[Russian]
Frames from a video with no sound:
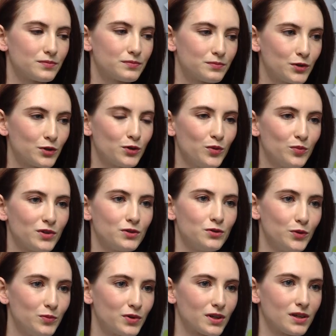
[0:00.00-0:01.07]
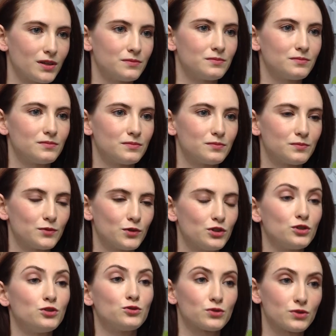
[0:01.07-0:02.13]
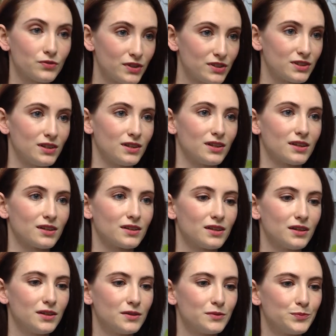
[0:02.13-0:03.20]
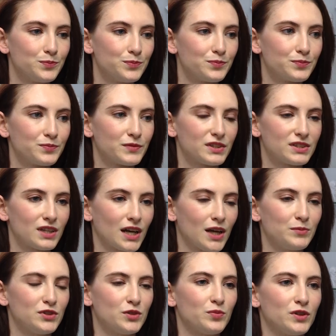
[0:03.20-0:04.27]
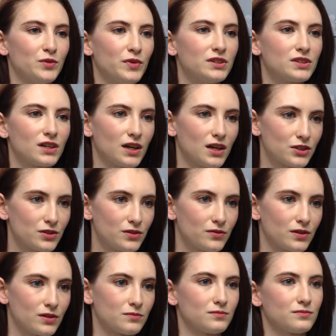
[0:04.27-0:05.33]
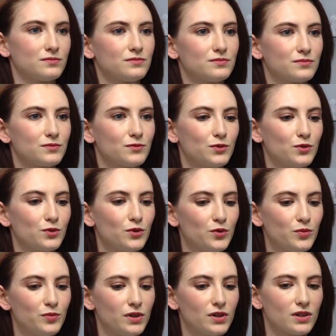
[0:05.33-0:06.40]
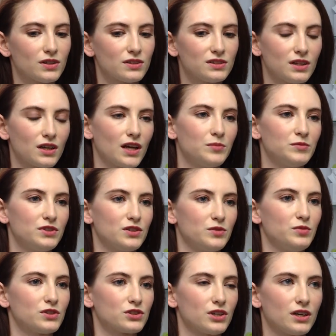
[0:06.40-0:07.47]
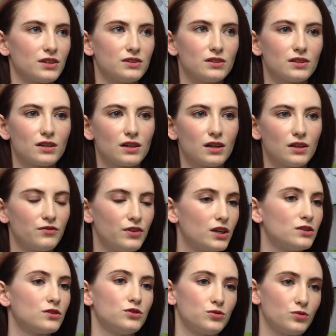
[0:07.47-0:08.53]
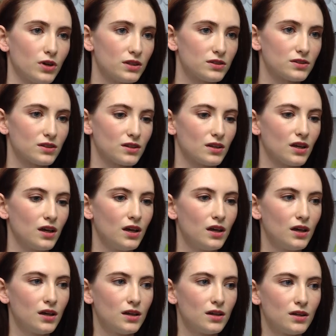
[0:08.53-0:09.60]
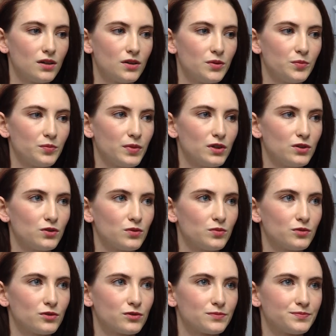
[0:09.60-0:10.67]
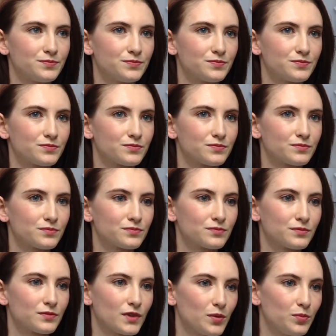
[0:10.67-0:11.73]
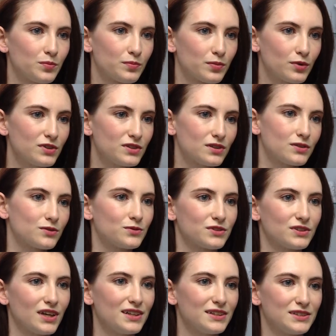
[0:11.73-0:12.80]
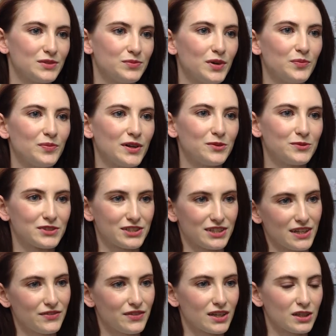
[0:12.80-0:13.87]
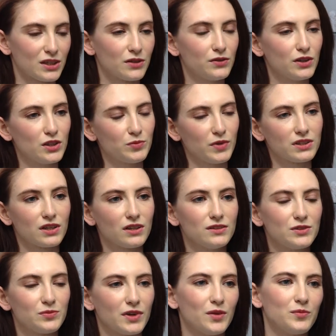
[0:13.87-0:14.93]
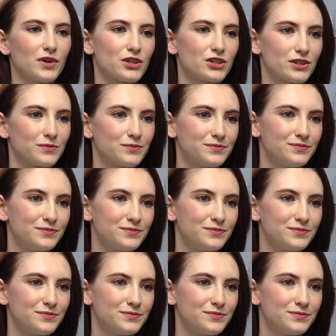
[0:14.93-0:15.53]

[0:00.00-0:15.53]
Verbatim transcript: Мы обе добрые, очень чувствительные. Стараемся понимать каждого. Обе стараемся избежать конфликтных ситуаций. Поэтому я просто узнала себя получше, наверное. В этом открылась моя Маша.